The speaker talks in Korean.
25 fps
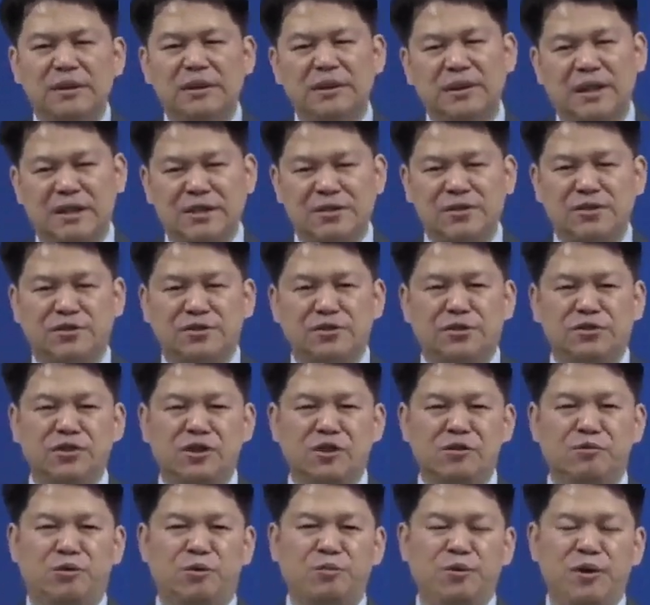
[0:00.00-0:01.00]
다른
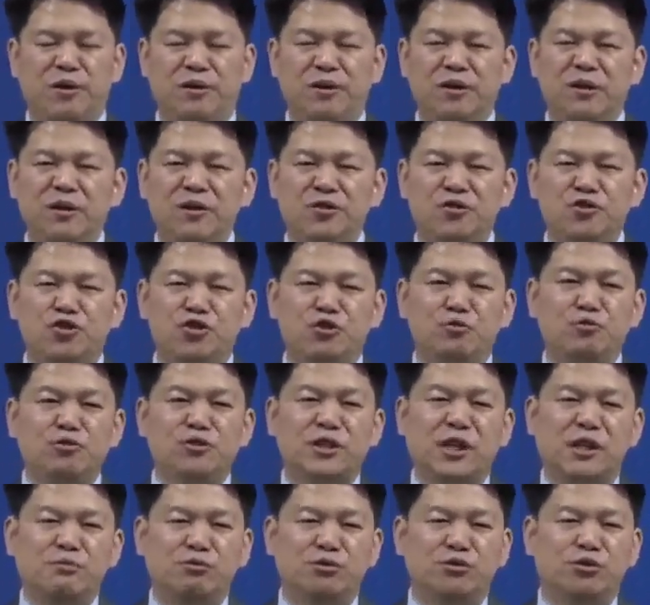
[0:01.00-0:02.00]
성경들을 보면
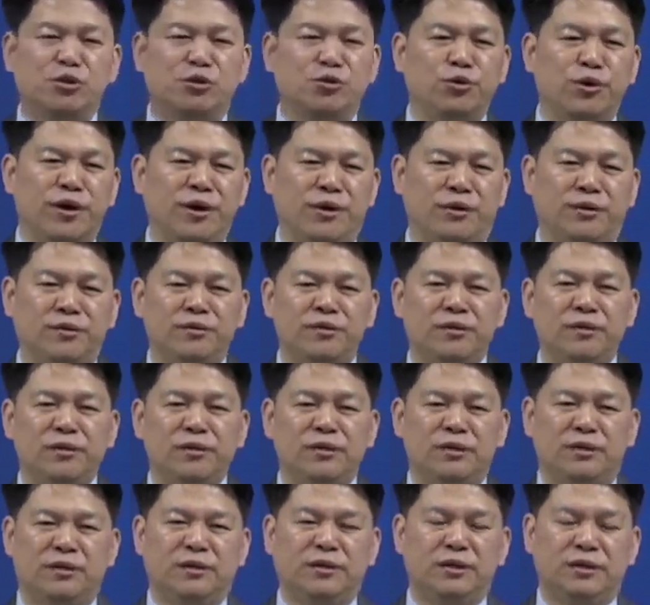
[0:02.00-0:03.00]
20살부터도 해요.
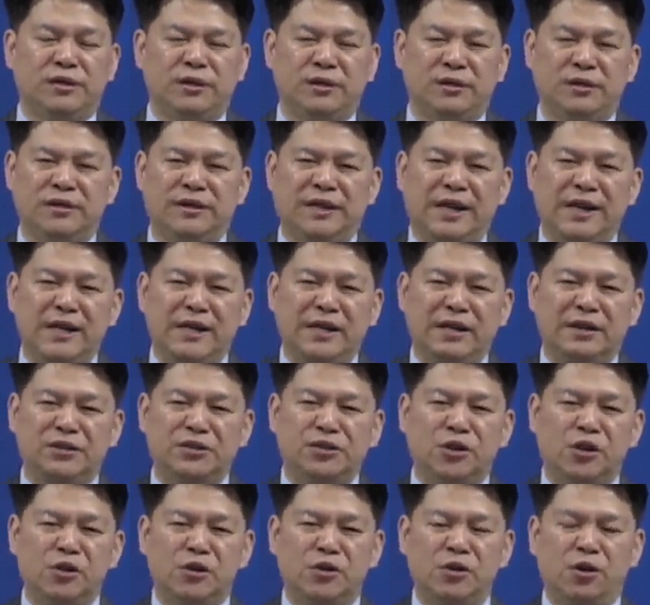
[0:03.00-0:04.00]
어, 나이가
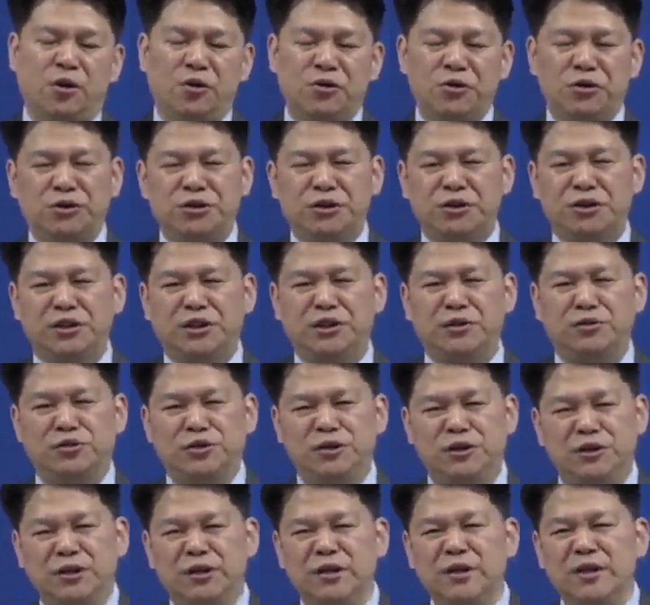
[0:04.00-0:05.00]
절 어려지는
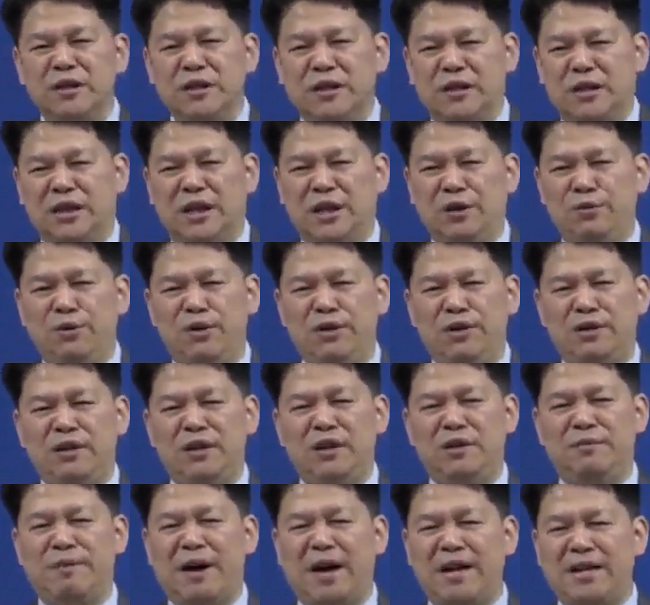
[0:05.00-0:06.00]
이유는
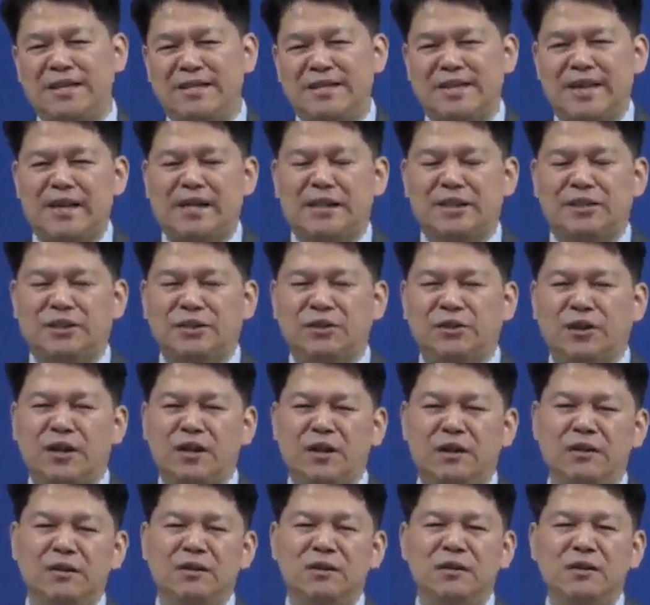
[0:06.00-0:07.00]
레위인들이 많이
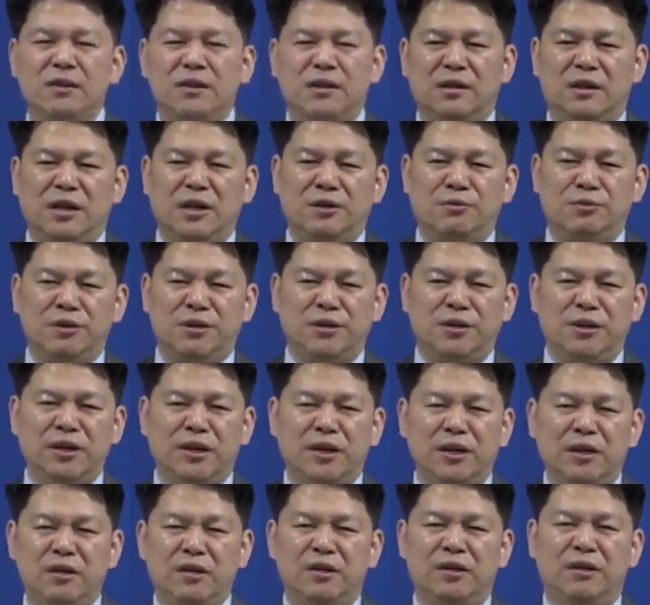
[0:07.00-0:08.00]
사라지거나
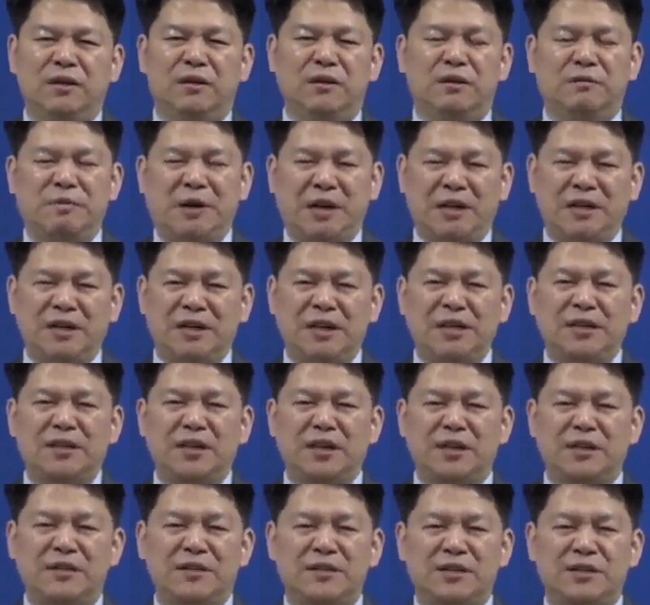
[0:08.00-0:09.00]
레위인들이 많이
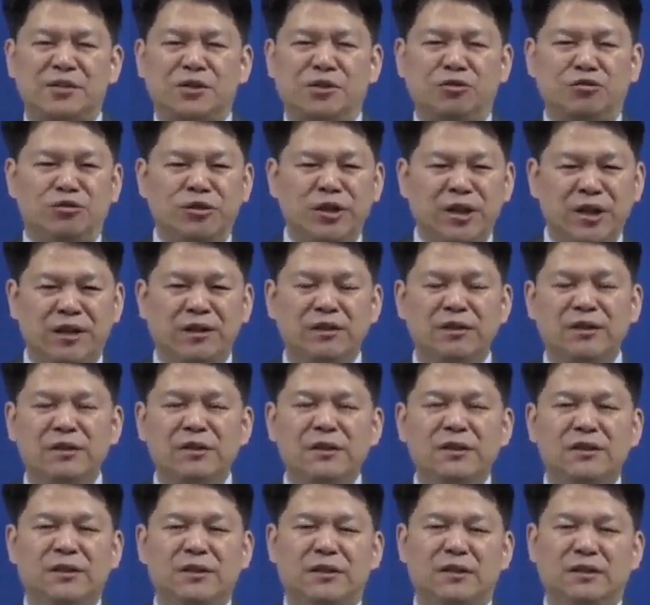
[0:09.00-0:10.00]
이탈했을 경우에
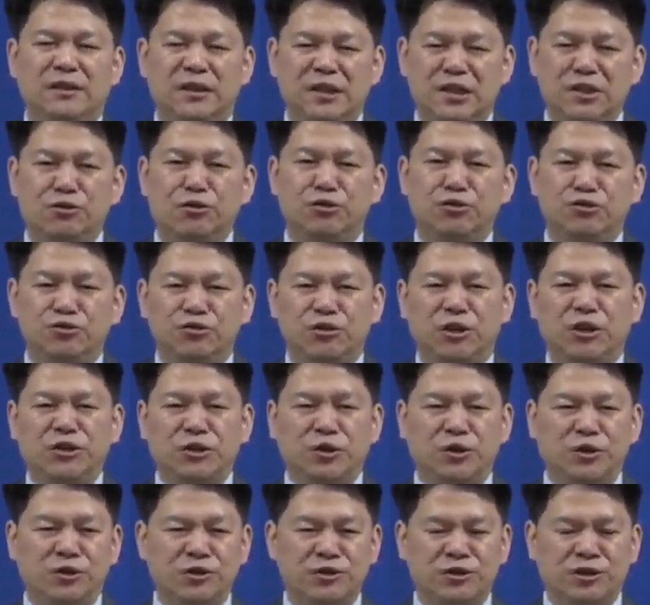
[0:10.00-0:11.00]
아, 인원수가
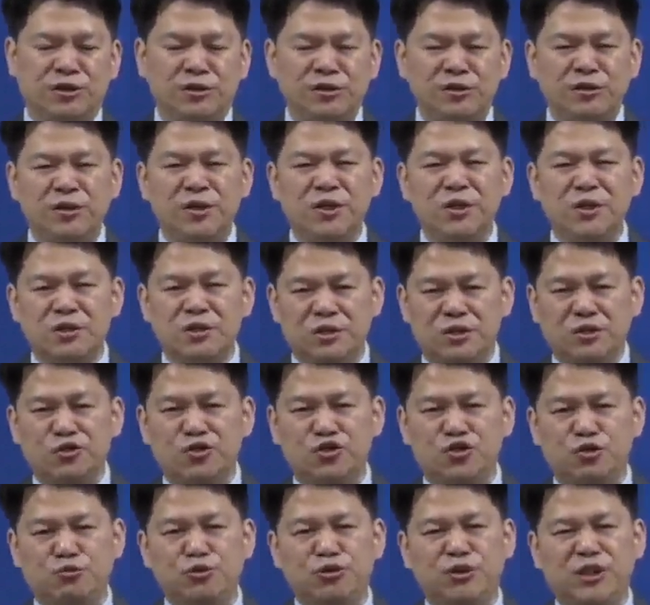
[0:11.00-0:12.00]
적어서
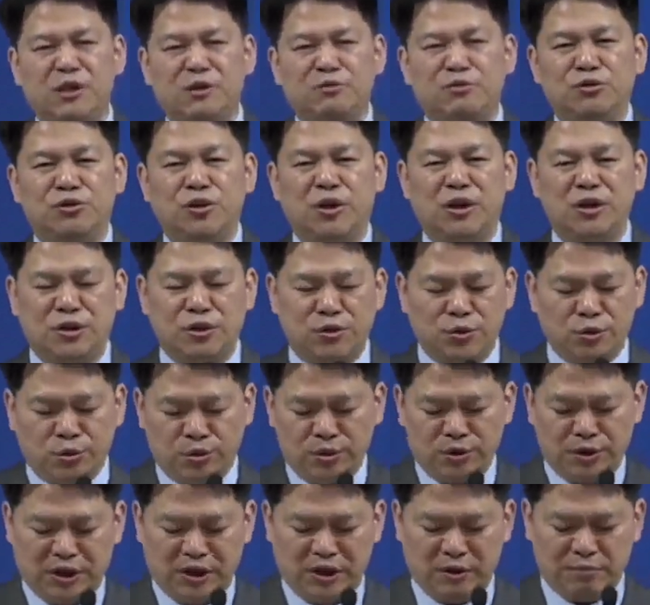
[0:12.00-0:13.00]
20살부터 하기도
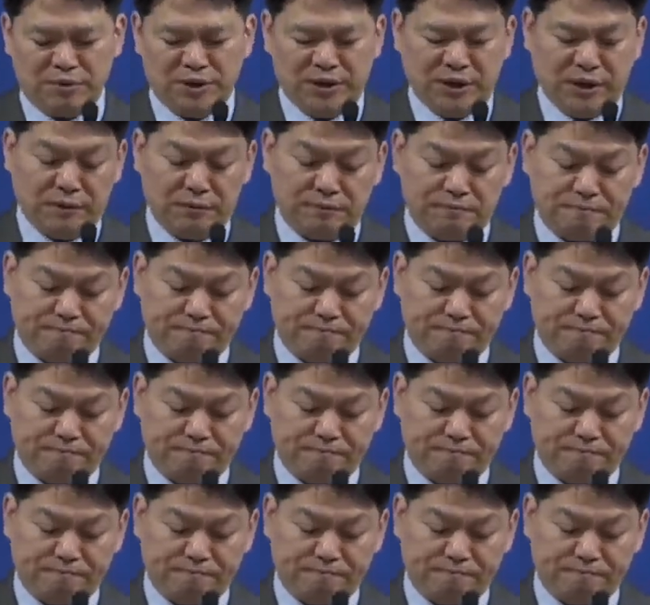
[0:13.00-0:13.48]
합니다.